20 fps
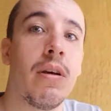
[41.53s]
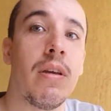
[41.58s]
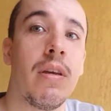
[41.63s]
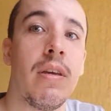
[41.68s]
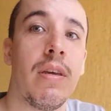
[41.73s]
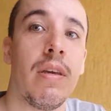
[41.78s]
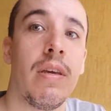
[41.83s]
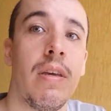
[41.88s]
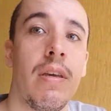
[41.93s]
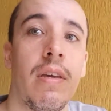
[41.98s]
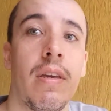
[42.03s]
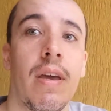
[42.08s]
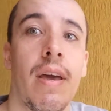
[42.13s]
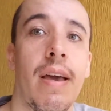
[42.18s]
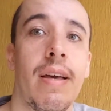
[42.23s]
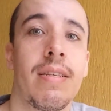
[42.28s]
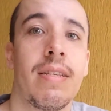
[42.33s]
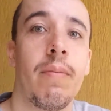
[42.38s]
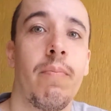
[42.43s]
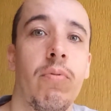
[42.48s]
e
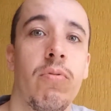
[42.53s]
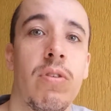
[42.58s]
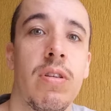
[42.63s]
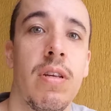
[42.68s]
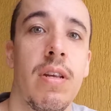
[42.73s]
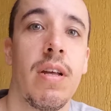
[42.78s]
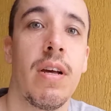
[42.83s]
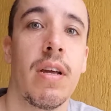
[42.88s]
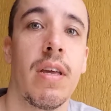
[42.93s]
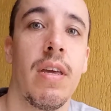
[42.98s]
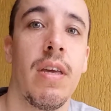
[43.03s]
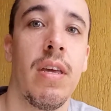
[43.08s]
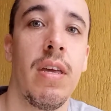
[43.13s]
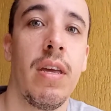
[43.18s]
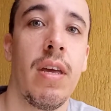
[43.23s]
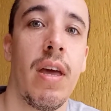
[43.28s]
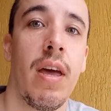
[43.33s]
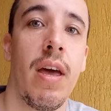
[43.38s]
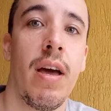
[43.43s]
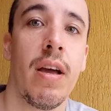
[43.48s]
essa buzina
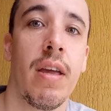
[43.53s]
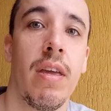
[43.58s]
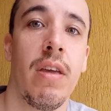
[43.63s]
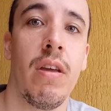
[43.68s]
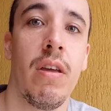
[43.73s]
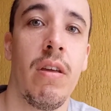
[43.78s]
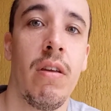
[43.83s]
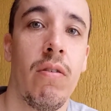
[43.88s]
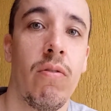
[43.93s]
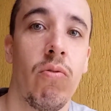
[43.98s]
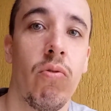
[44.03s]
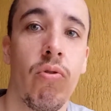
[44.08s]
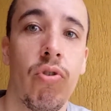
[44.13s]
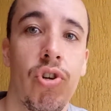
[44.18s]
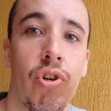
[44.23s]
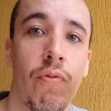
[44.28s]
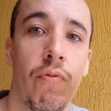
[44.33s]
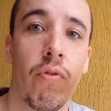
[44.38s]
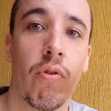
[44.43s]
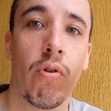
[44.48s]
aqui é a que
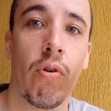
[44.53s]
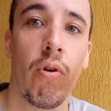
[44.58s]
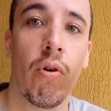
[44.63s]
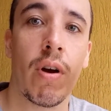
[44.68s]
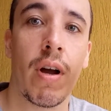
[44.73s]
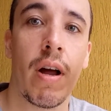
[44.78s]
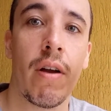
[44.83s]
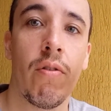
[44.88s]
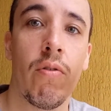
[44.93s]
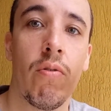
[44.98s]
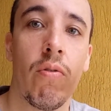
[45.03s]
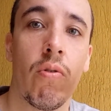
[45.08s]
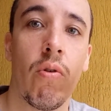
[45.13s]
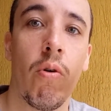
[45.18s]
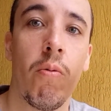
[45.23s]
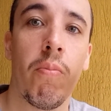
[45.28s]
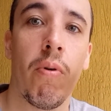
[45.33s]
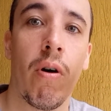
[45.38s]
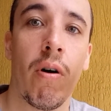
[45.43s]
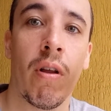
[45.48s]
hoje eu vou colocar no
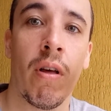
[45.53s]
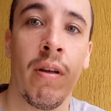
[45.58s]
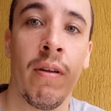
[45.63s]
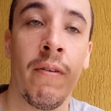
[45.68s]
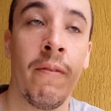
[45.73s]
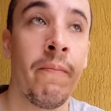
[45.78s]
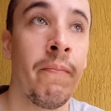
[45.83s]
Golbola.